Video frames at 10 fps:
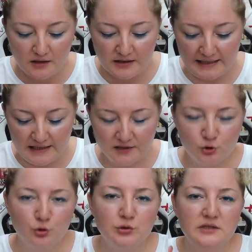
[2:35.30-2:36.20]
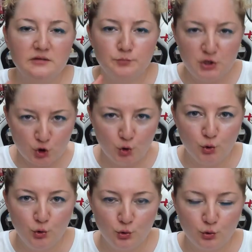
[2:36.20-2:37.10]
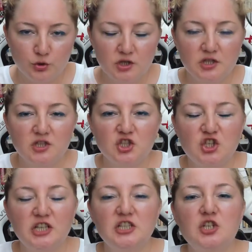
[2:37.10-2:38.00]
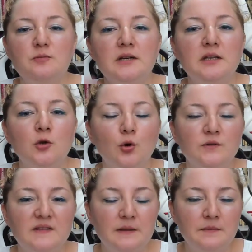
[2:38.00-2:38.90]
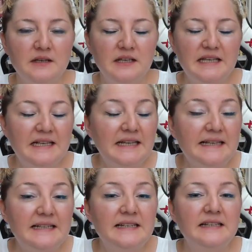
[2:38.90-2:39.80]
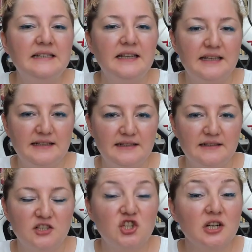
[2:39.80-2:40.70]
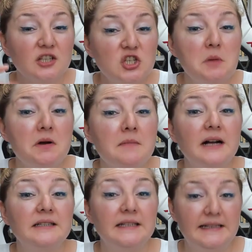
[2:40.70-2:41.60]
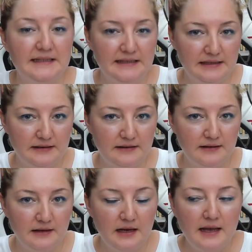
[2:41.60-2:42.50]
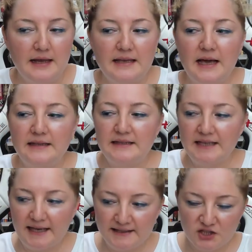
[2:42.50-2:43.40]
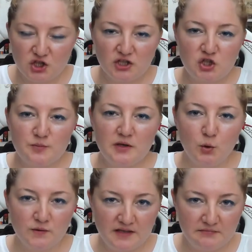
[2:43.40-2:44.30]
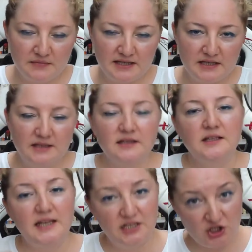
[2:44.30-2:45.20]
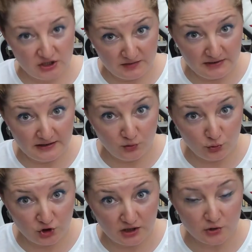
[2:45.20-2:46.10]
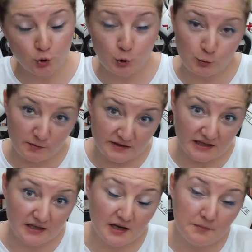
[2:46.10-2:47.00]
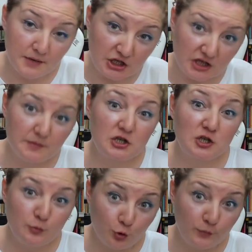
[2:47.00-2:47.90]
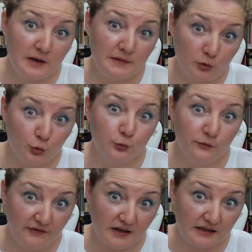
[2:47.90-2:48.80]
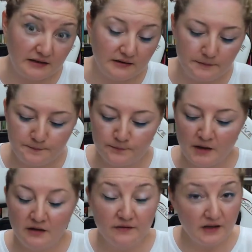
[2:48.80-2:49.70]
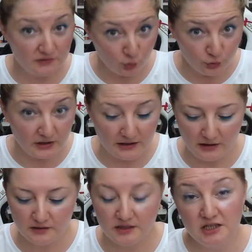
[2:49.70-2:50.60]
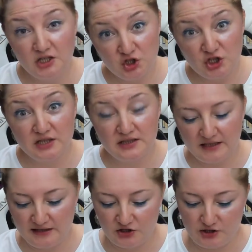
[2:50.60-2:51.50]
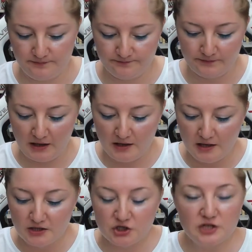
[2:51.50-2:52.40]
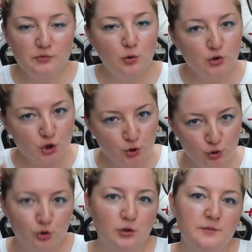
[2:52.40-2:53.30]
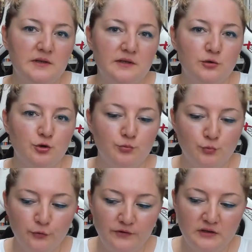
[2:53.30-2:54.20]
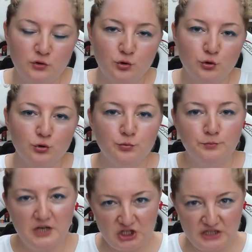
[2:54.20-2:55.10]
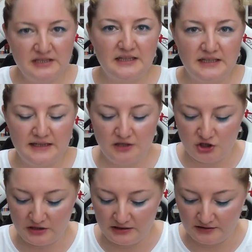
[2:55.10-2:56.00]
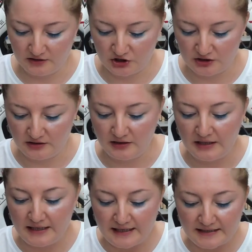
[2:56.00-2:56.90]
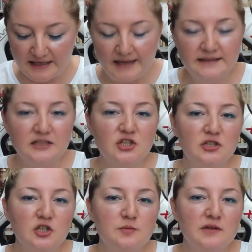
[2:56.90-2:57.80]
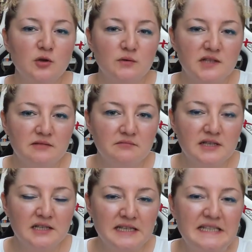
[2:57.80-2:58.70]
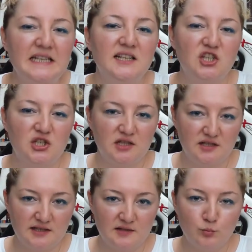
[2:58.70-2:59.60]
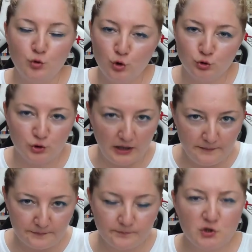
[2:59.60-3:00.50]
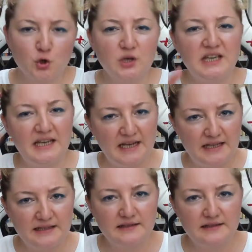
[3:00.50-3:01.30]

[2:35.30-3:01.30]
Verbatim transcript: Gelen soruların birçoğu çalışma yöntemi ile ilgili değil, çalışamamakla ilgili. Yani kendi çalışma yöntemimizi geliştirmeden önce çözmemiz gereken başka başka problemler olduğunu fark ettim. Fakat onlara ikinci yarıda geleceğim. Şimdi önce şunu söylemek istiyorum. Bu videoyu başlığı nedeniyle açan arkadaşlara. Kendi çalışma yöntemimizi nasıl geliştiririz? Bu konuda çok genel